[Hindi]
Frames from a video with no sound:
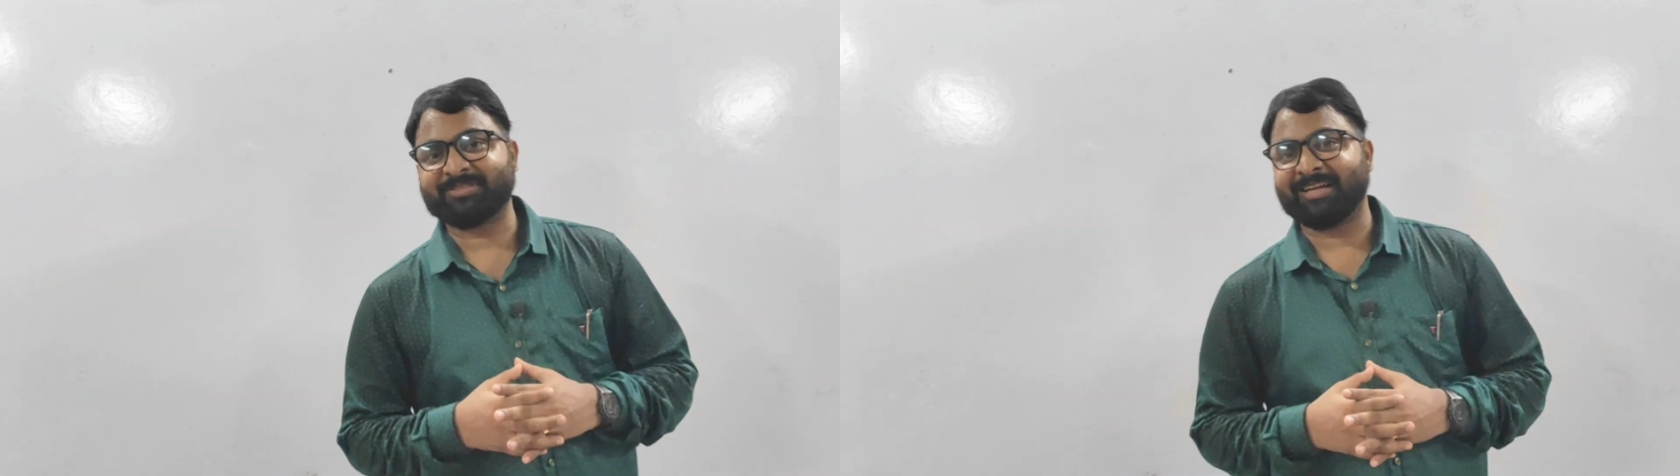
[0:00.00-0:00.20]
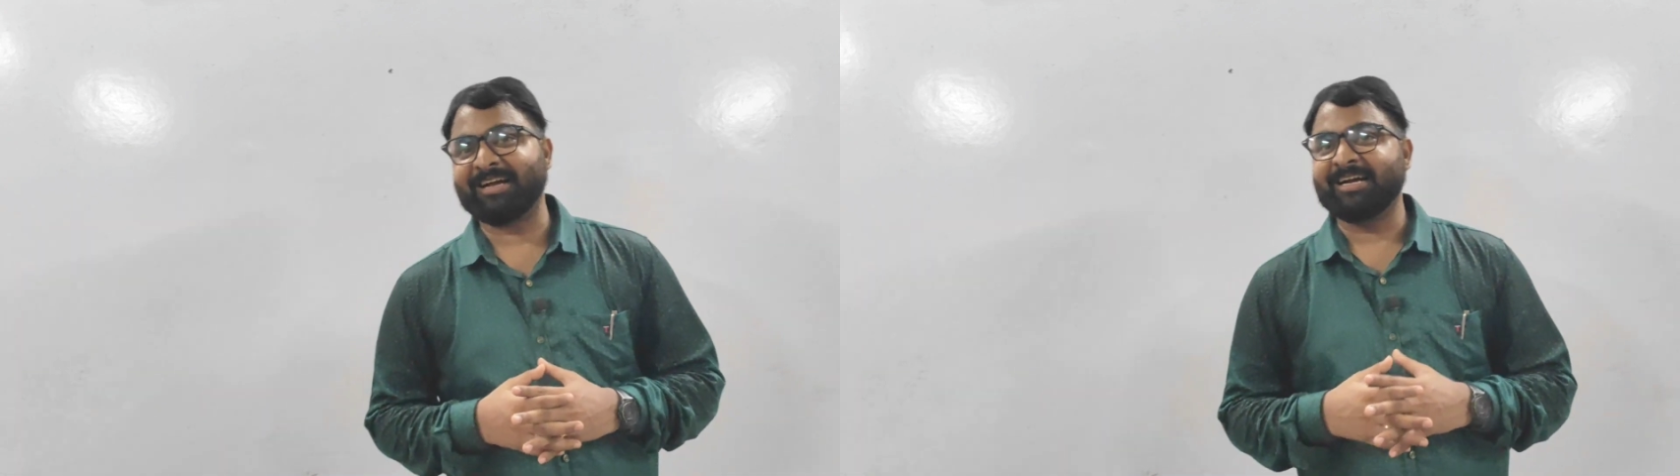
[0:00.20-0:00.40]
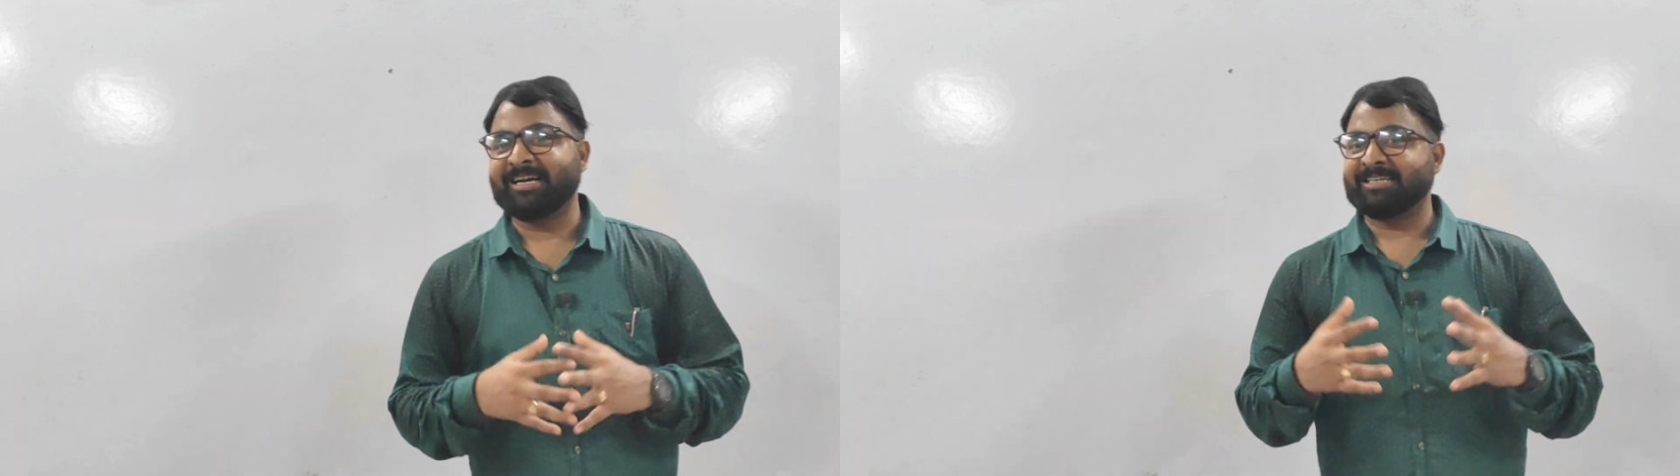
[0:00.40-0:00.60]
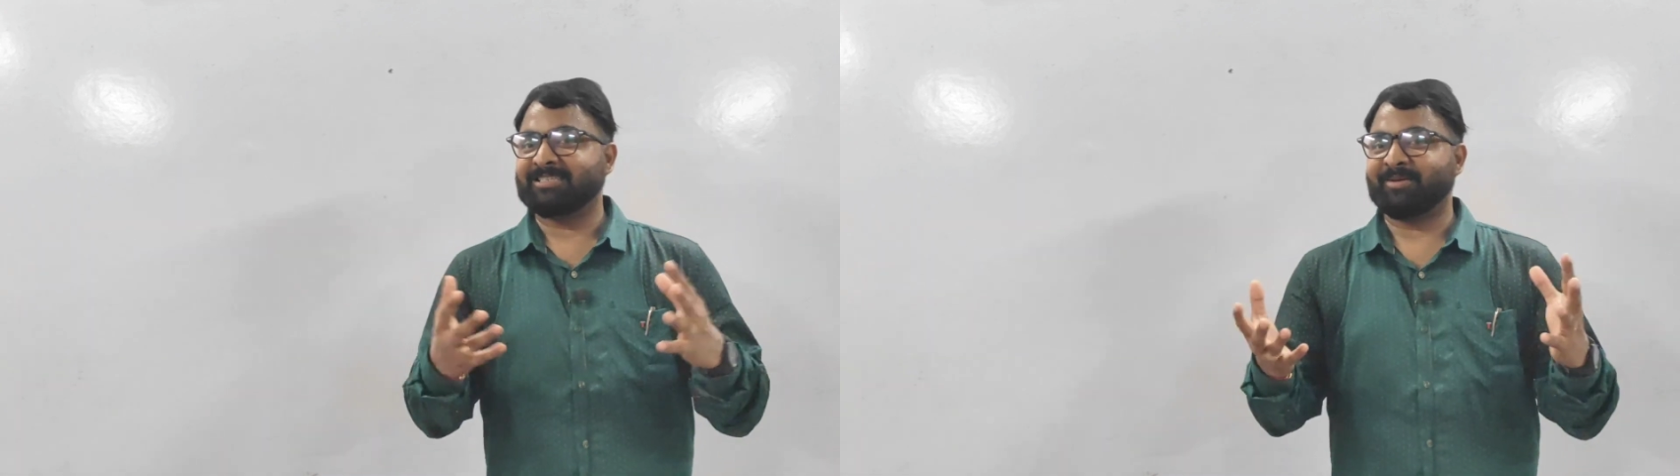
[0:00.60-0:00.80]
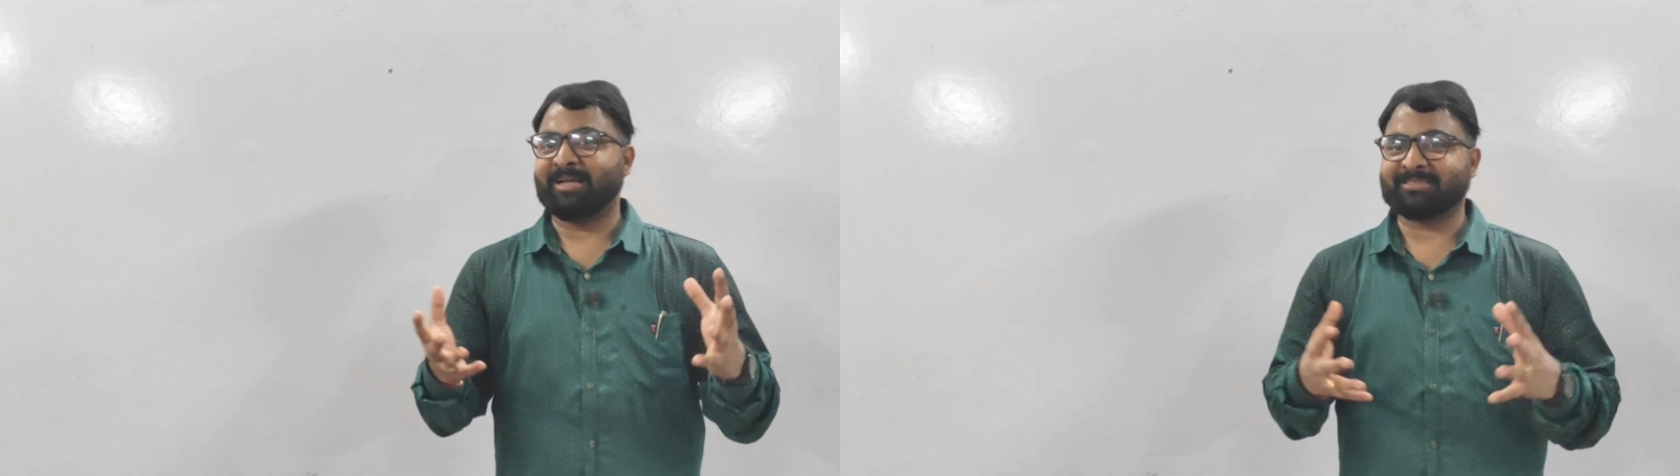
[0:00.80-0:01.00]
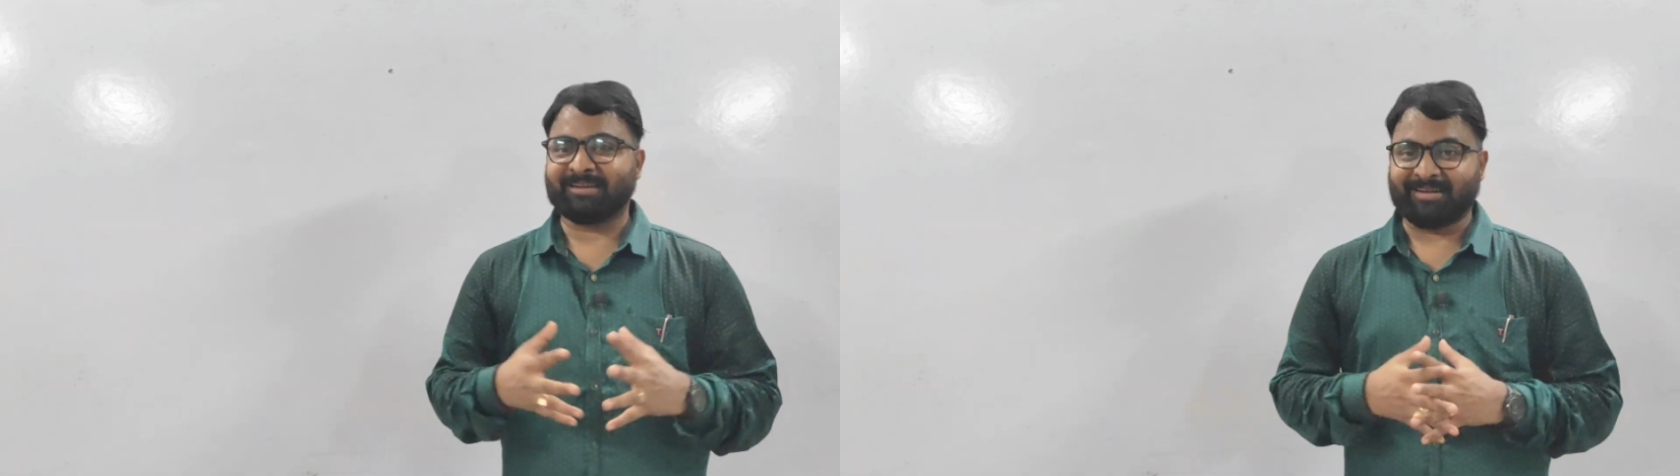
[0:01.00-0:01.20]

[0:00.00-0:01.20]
पूछता है सर आज का